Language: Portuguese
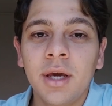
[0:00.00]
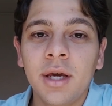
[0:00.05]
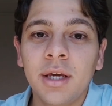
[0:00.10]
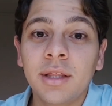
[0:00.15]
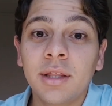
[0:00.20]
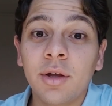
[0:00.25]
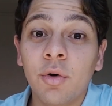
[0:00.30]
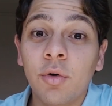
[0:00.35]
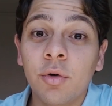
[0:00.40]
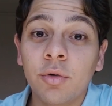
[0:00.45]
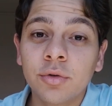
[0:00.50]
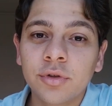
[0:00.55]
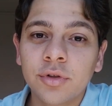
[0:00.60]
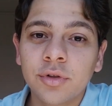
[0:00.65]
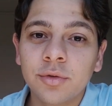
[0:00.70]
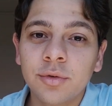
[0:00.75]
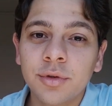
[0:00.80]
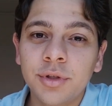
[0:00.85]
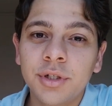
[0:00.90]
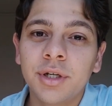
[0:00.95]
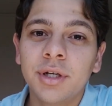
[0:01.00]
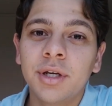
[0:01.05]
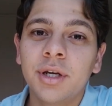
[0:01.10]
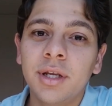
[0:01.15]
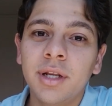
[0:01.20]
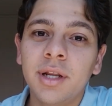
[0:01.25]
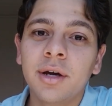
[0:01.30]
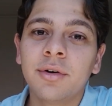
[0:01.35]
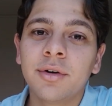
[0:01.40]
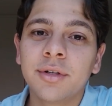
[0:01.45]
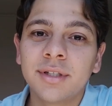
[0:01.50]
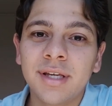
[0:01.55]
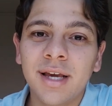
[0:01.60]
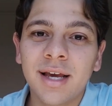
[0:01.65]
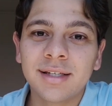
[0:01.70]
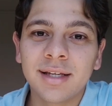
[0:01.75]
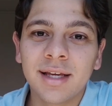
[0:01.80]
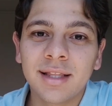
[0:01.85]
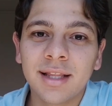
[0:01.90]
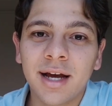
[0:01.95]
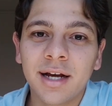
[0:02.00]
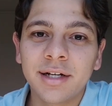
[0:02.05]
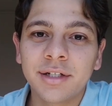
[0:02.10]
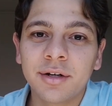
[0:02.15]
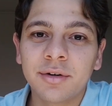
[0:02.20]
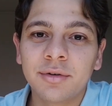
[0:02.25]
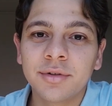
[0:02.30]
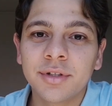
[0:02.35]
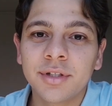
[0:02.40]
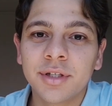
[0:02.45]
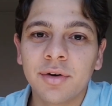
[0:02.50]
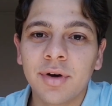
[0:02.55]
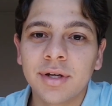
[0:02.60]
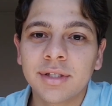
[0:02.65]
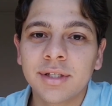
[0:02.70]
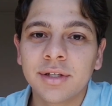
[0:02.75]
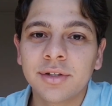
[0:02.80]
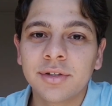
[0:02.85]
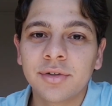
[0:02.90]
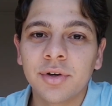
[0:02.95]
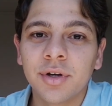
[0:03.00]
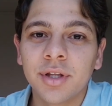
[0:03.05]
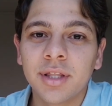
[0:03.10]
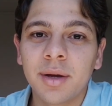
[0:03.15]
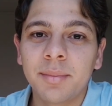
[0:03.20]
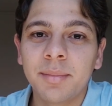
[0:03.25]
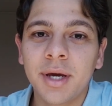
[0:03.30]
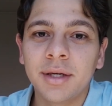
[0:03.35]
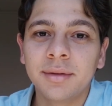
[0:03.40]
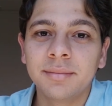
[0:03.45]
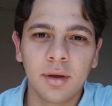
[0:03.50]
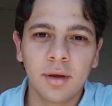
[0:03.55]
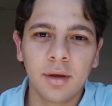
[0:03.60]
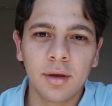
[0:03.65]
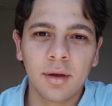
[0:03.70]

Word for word: então consulte e negocie essa taxa com seu assessor também.